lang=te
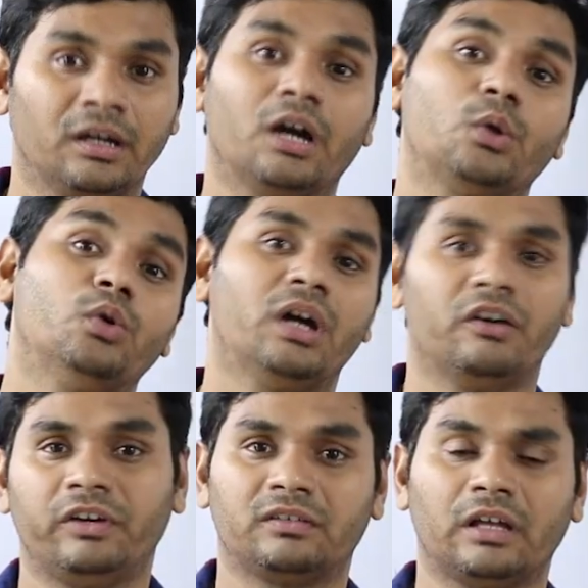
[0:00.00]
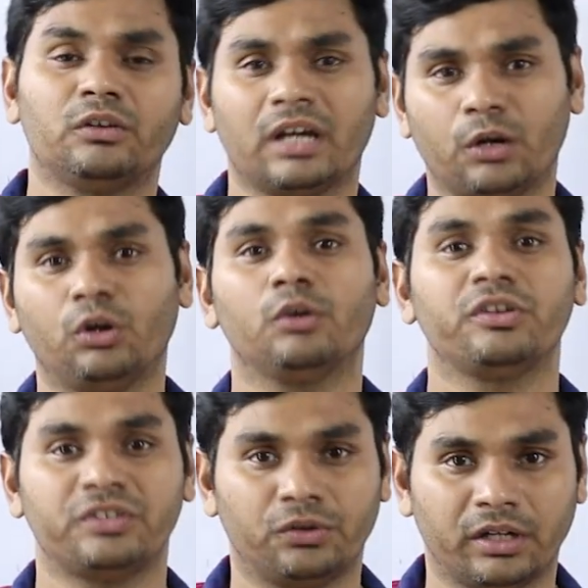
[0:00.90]
కరోనా అఫేర్స్ అంటే కరోనా
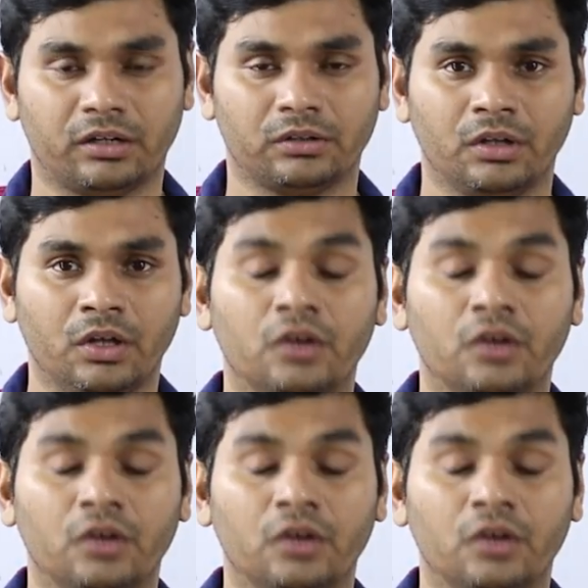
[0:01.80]
గురించే ఉంటాయి అన్నట్టు